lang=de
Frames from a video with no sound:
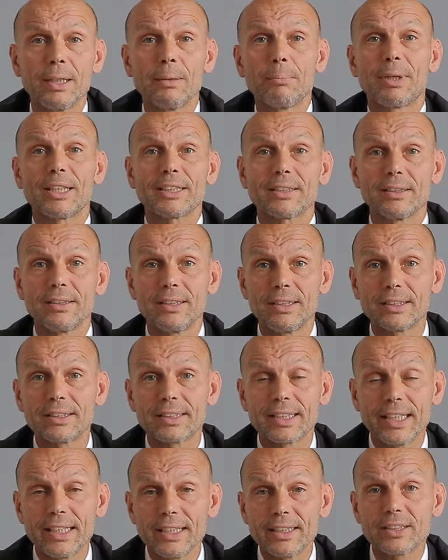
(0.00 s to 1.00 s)
Passen die
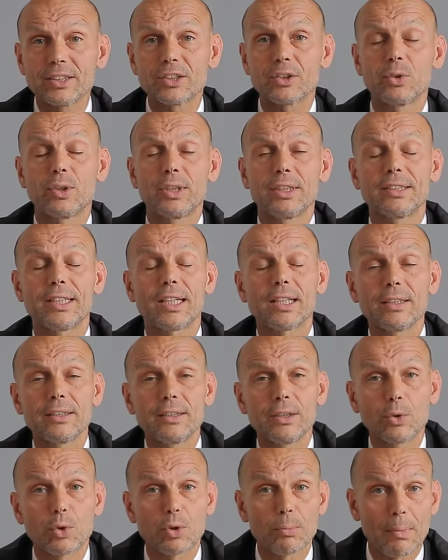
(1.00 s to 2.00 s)
Skills zu den Sachen,
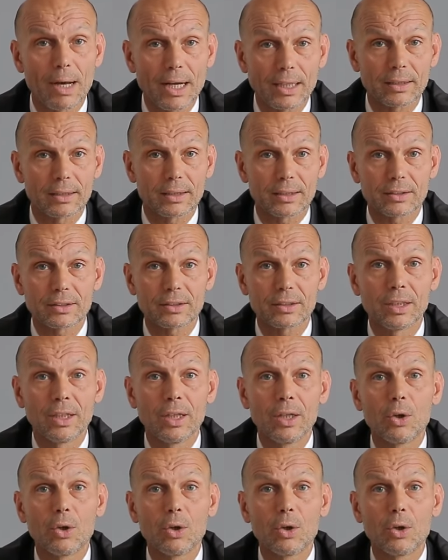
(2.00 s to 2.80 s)
die du gemacht hast?